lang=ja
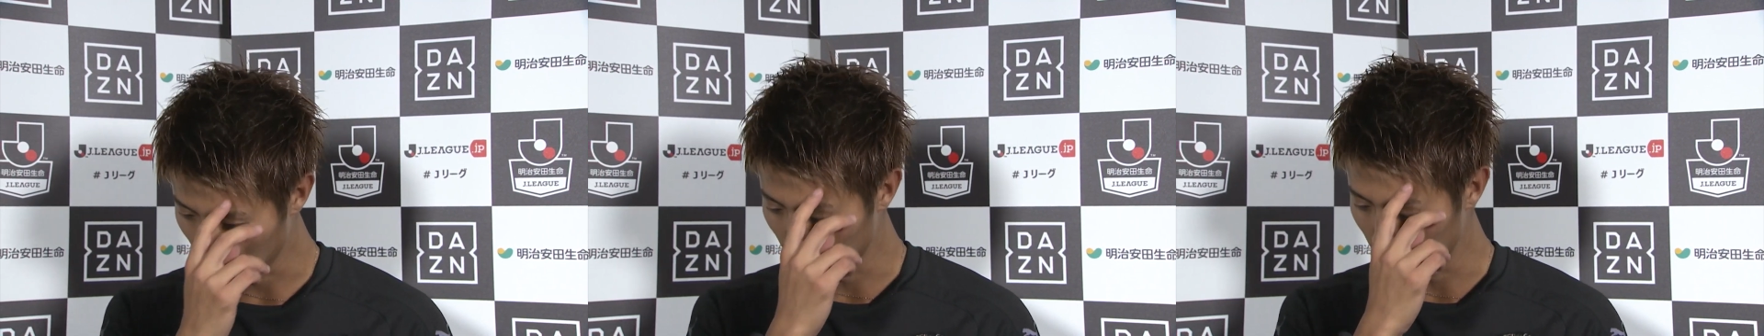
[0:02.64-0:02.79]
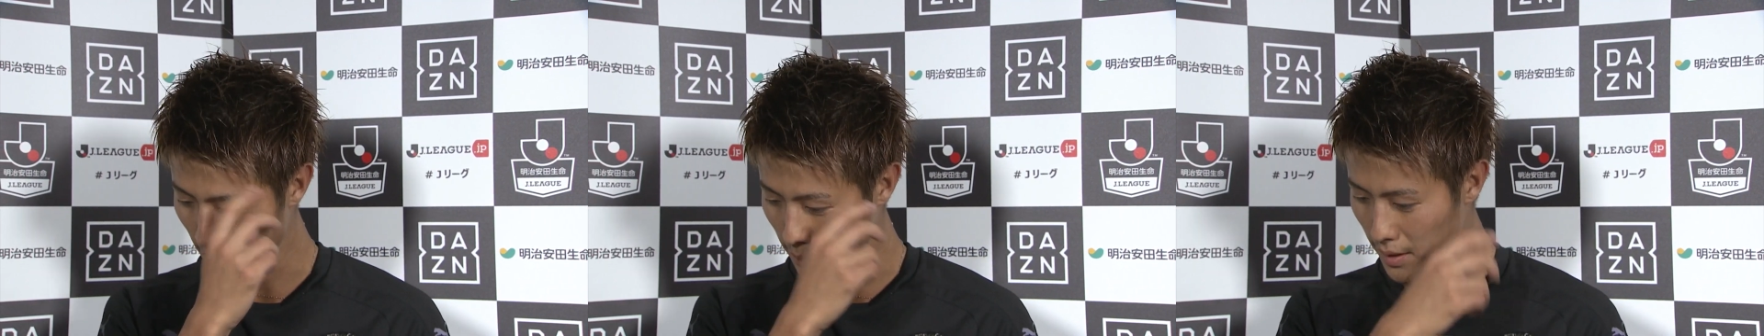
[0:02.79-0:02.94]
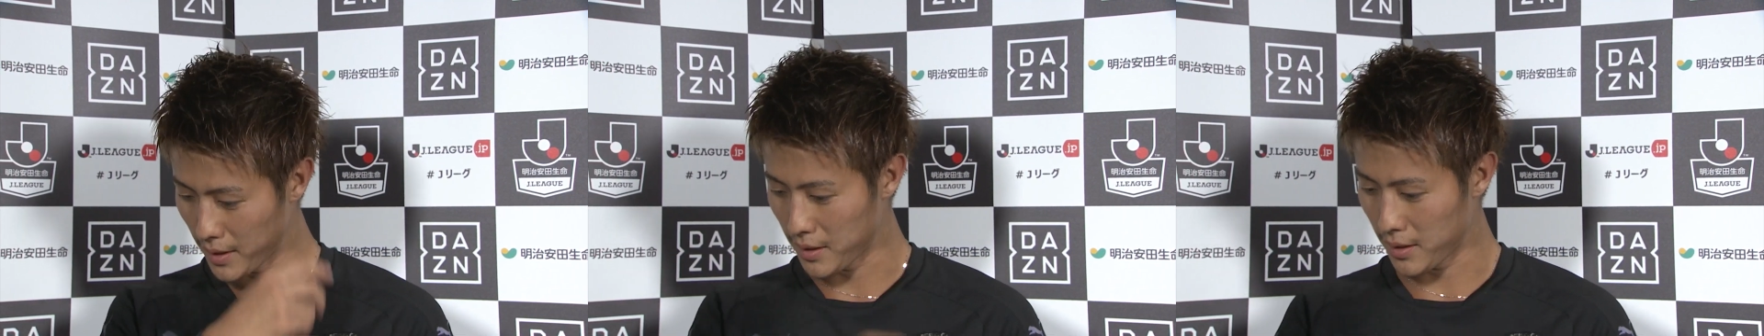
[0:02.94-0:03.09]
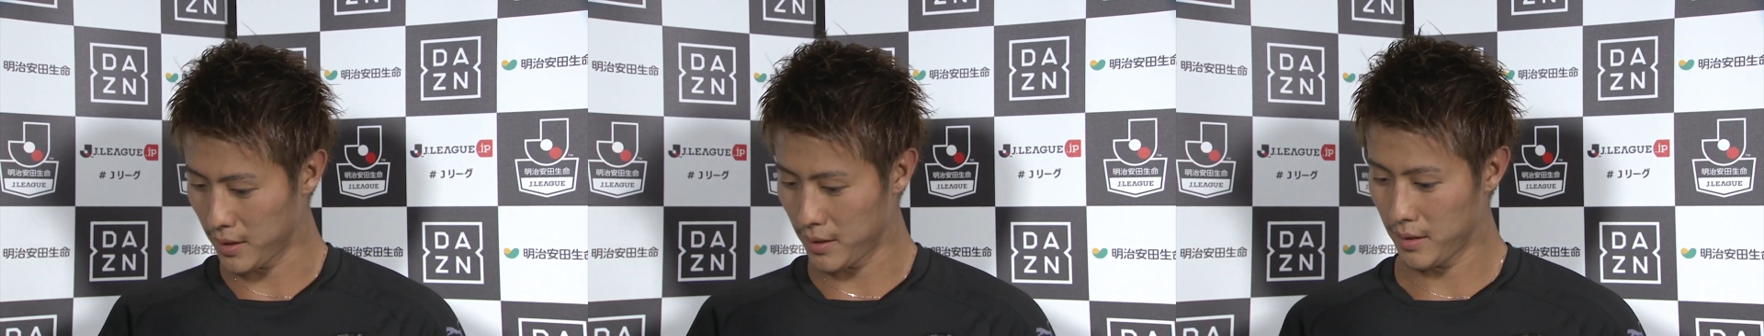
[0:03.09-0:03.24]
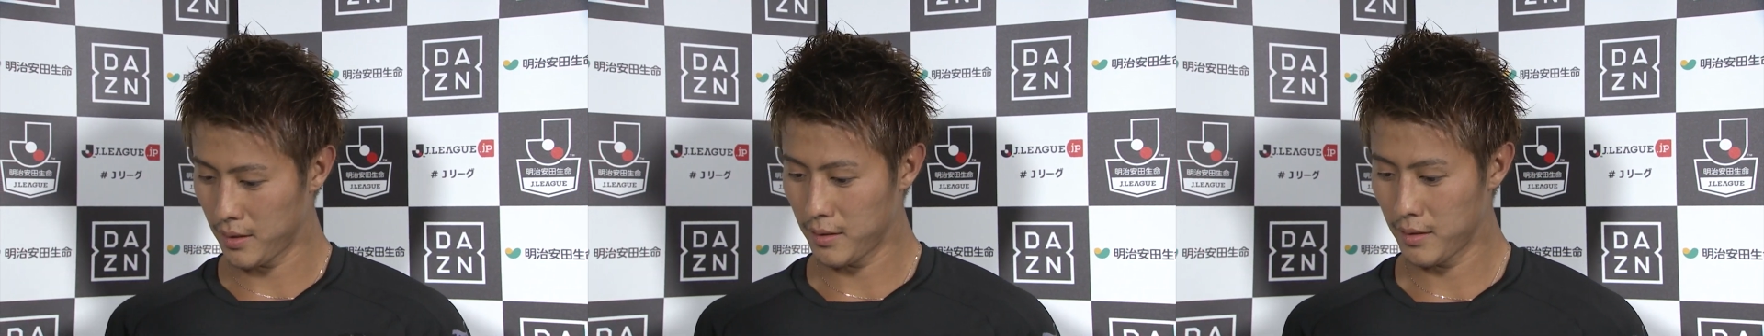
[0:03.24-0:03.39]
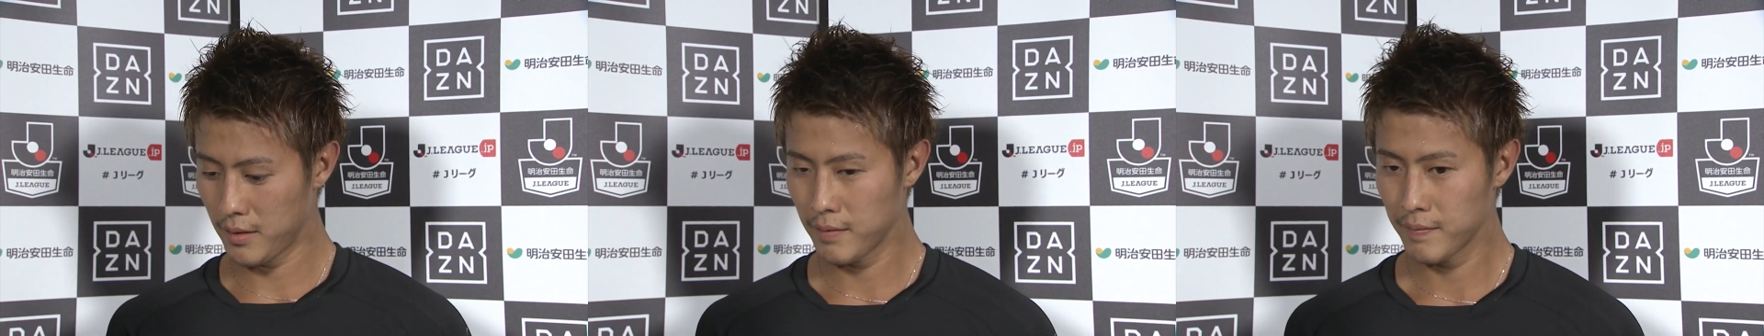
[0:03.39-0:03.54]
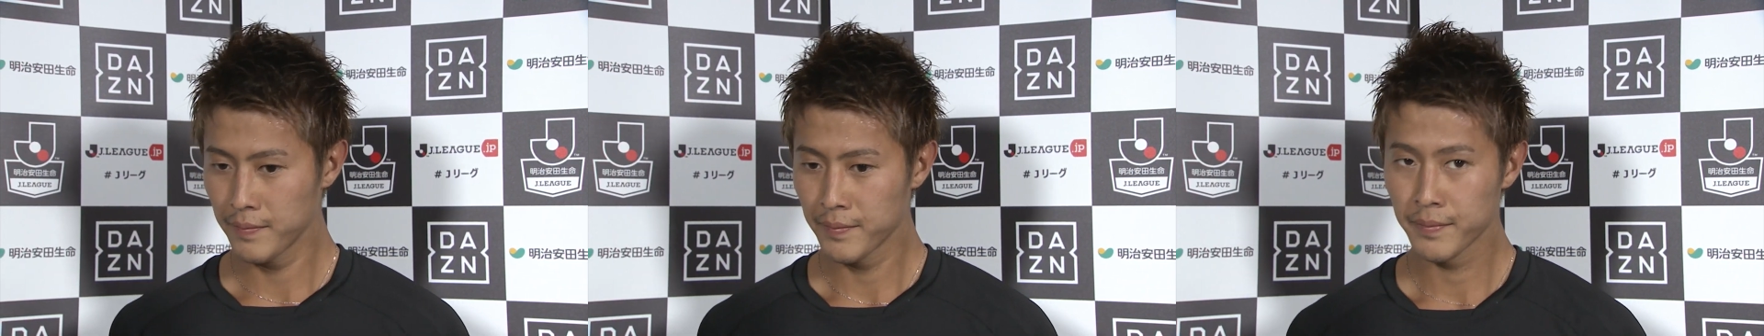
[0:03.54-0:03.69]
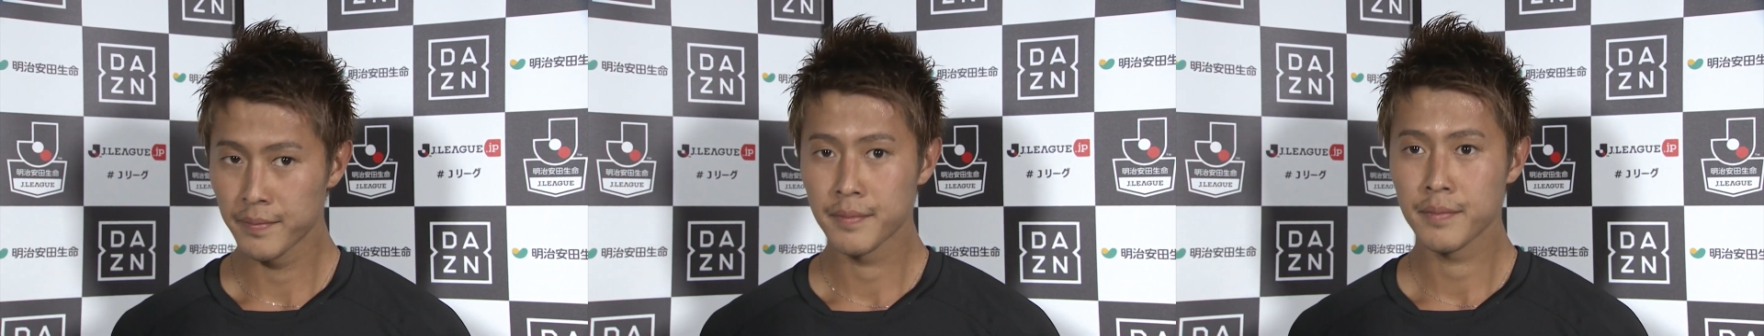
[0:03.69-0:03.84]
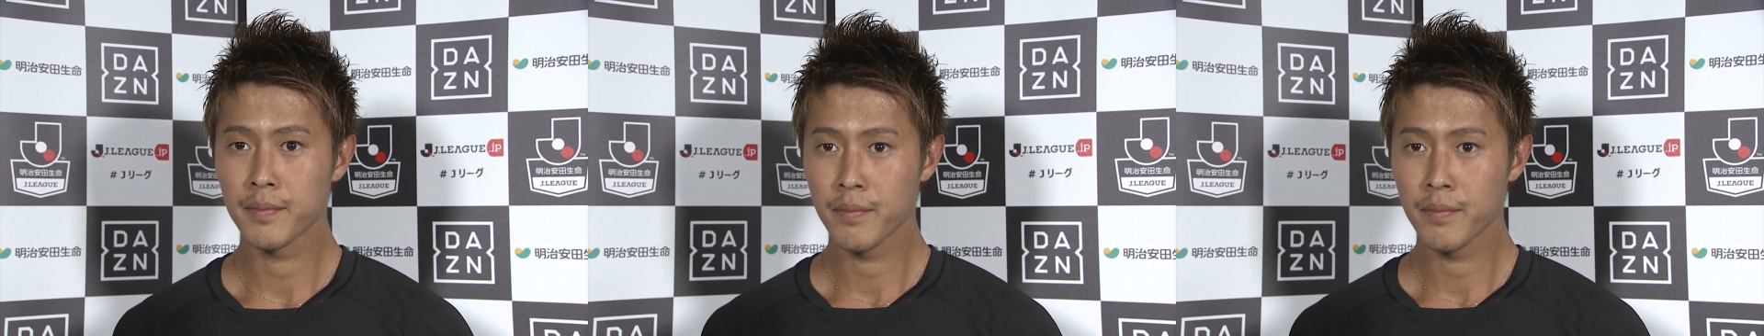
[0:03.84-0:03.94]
した。見事な勝利でした。